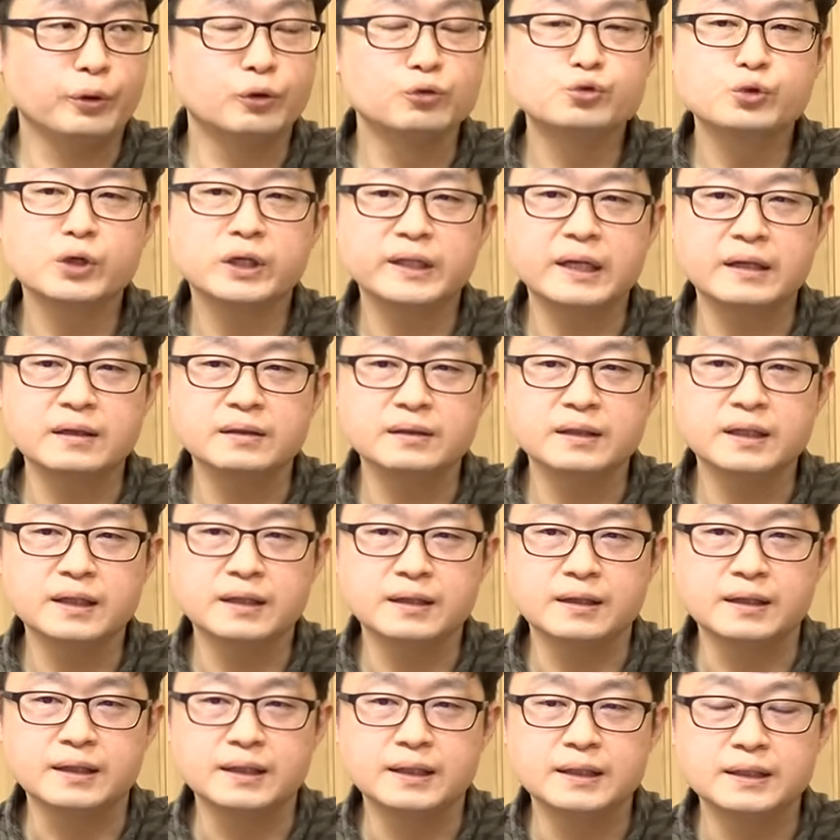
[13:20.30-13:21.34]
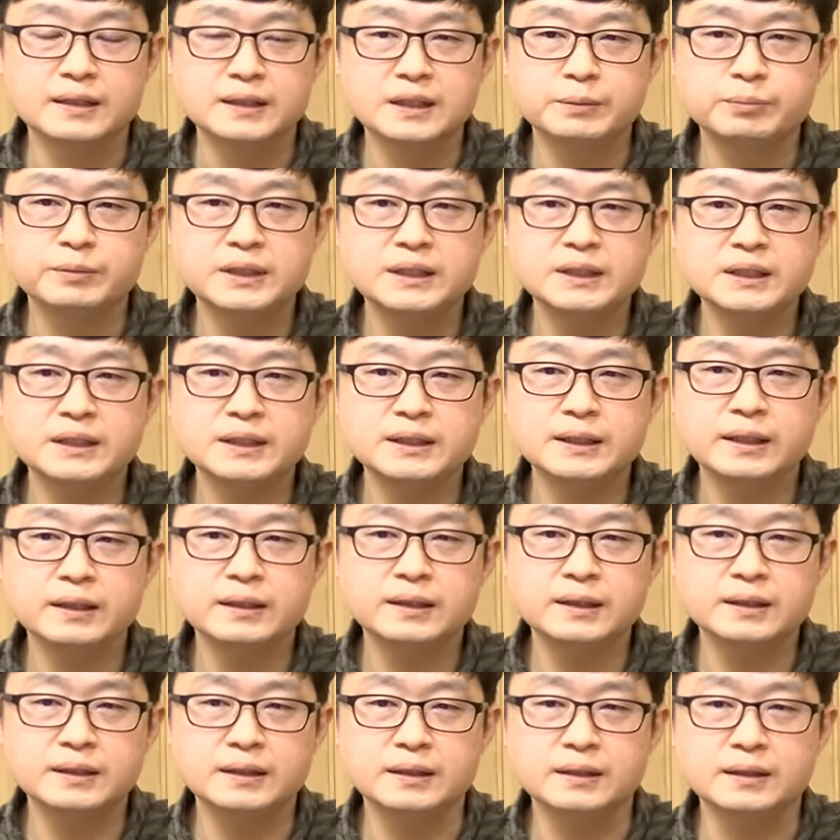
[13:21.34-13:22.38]
변수가 네. 되는데 예. 지금
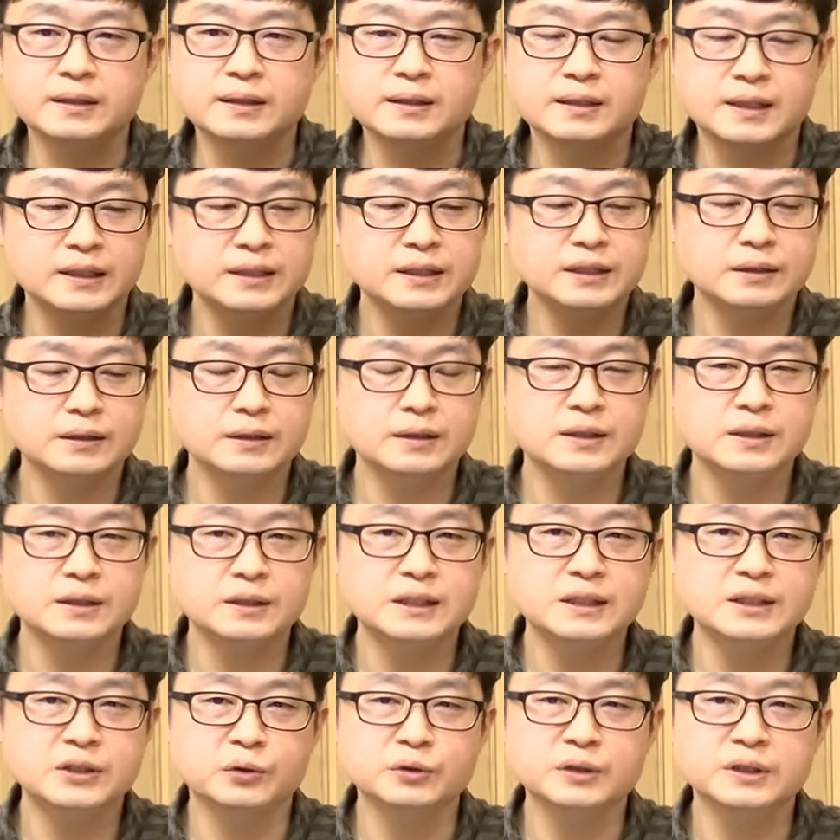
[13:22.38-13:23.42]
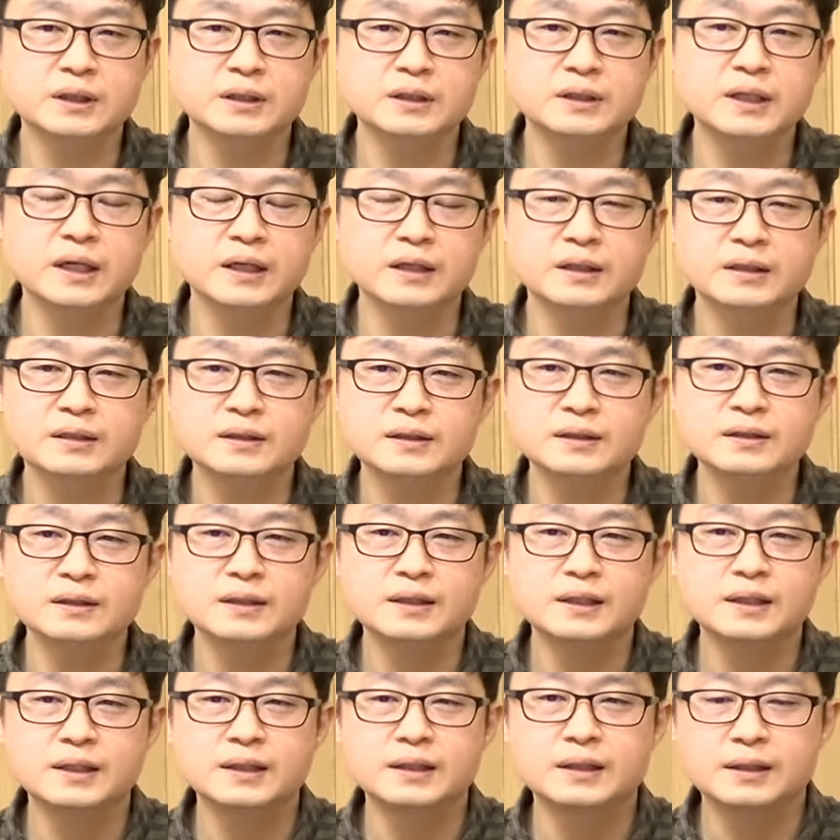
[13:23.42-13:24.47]
티씨엘이 그러니까 이, 이, 이 전자 이 얘기는